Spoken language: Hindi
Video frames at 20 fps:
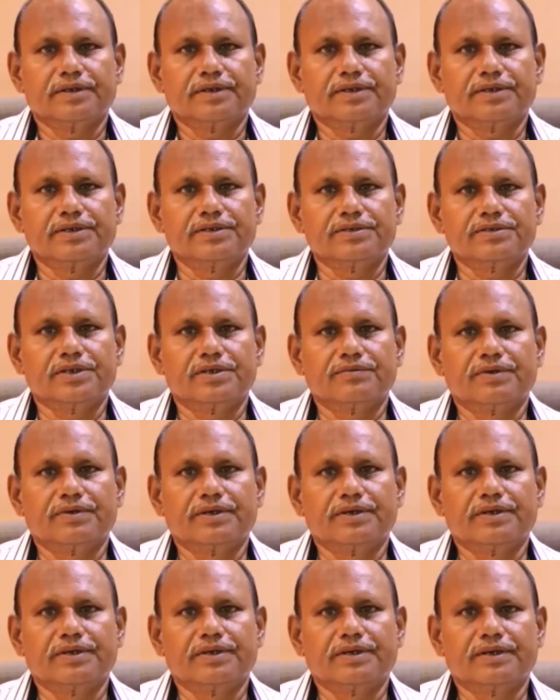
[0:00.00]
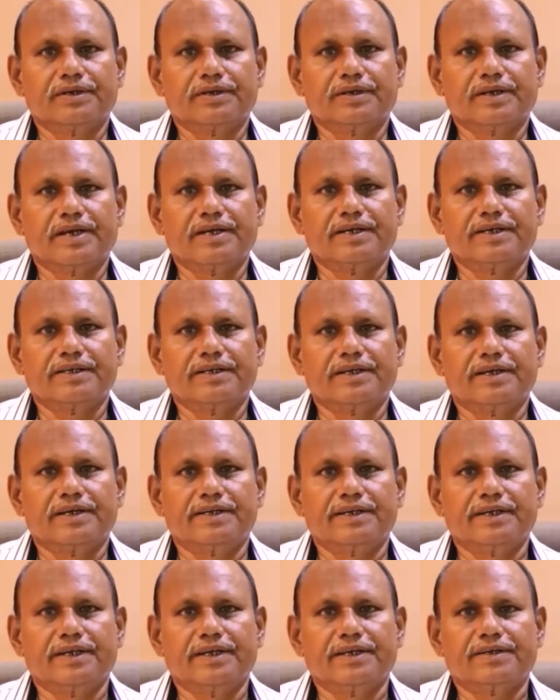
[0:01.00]
21 जनवरी
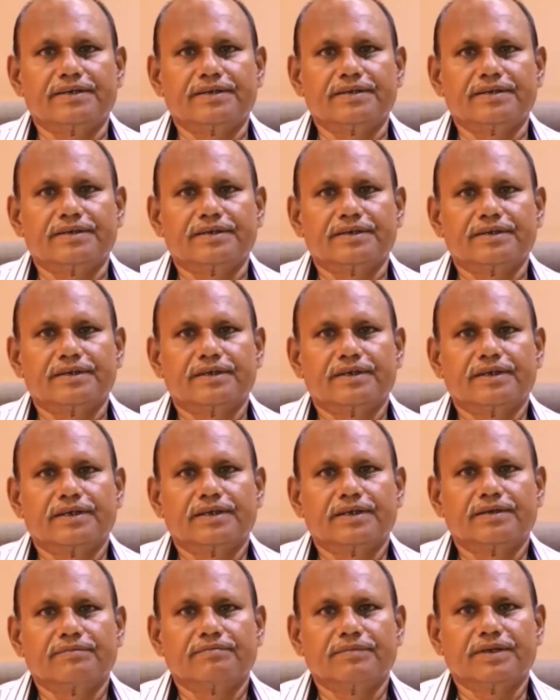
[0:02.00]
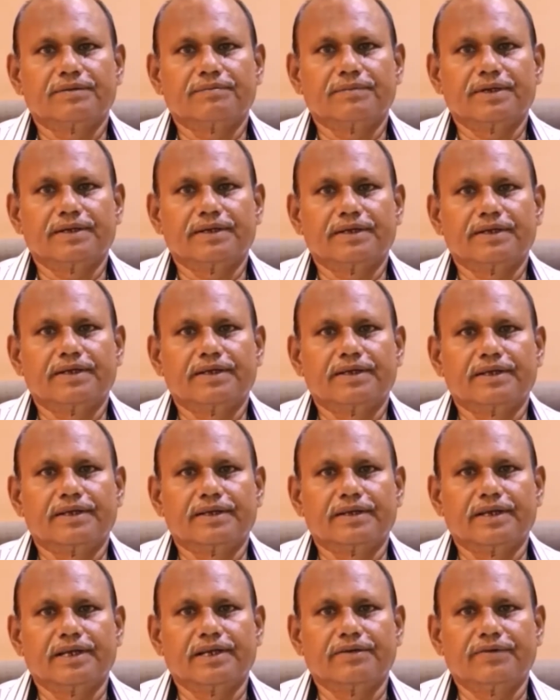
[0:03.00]
1988 में मैंने
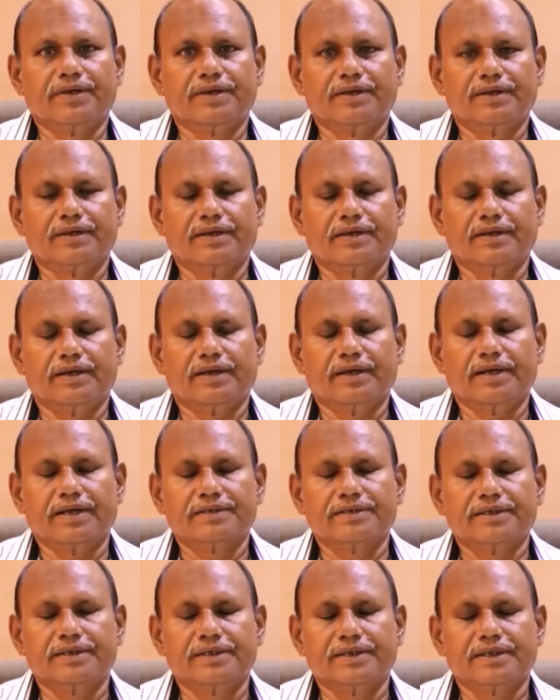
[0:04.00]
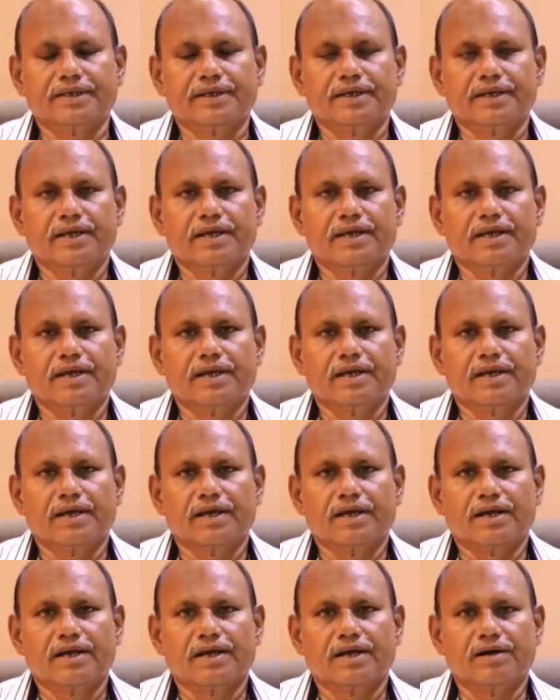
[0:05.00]
रेलवे एज ए
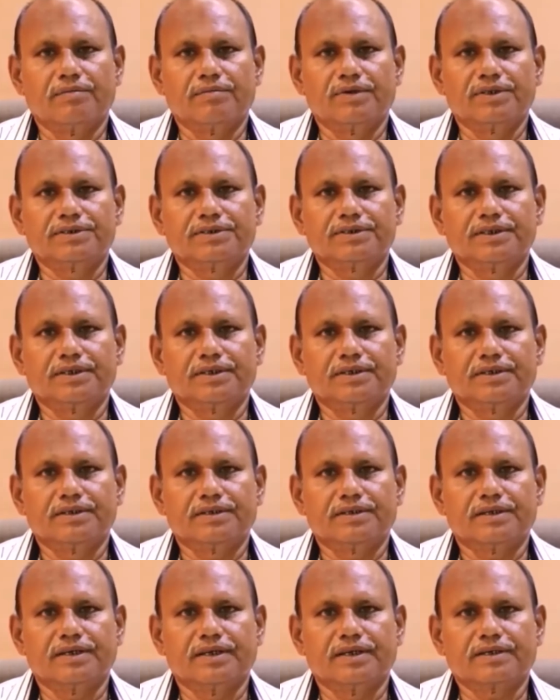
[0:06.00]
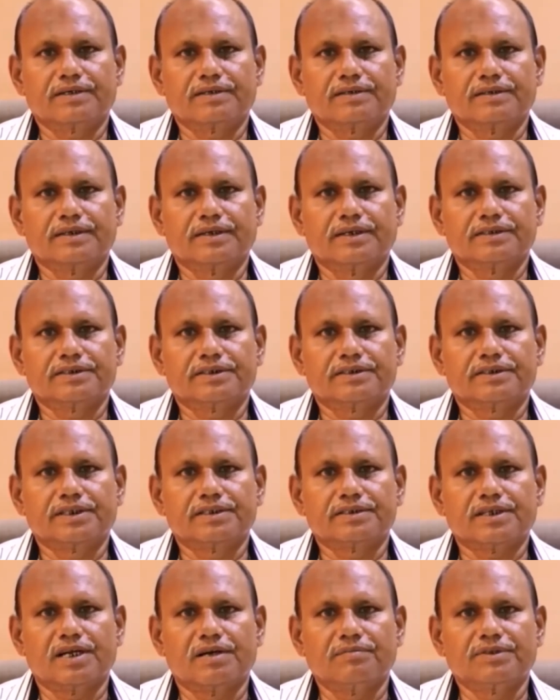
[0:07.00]
कामर्शियल क्लर्क
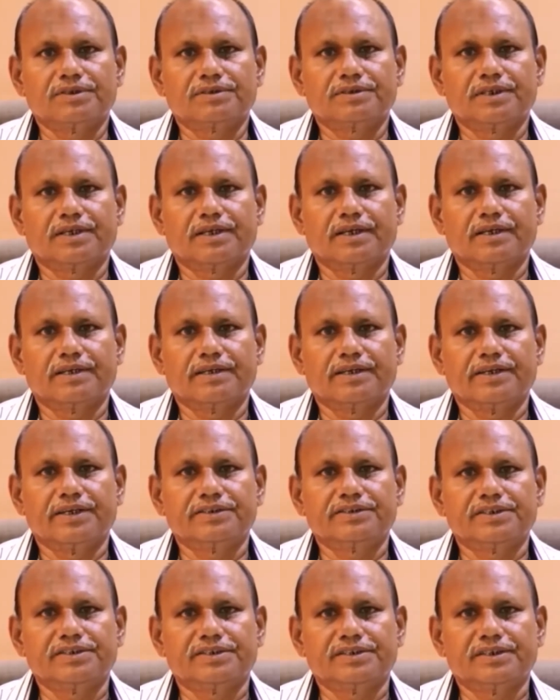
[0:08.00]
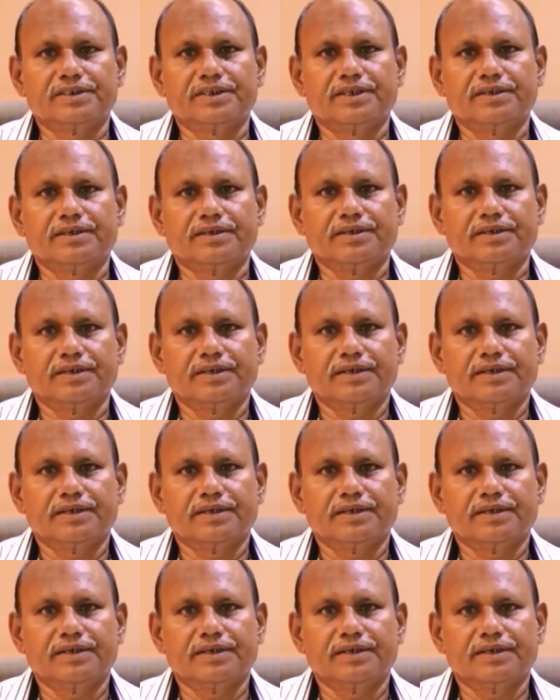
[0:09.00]
असिस्टेंट कामर्शियल सी सी के